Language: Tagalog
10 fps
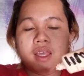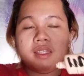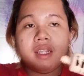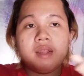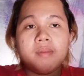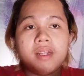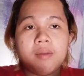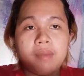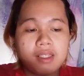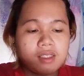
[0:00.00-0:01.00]
And then I'm
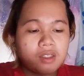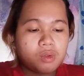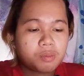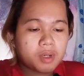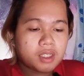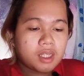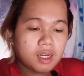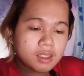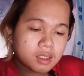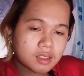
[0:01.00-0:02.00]
gonna mix the two
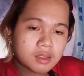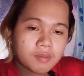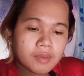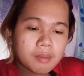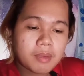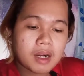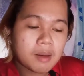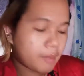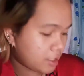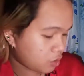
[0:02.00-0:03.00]
products
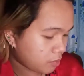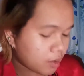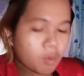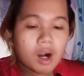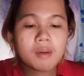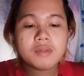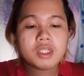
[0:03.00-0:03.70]
para medyo mag-warm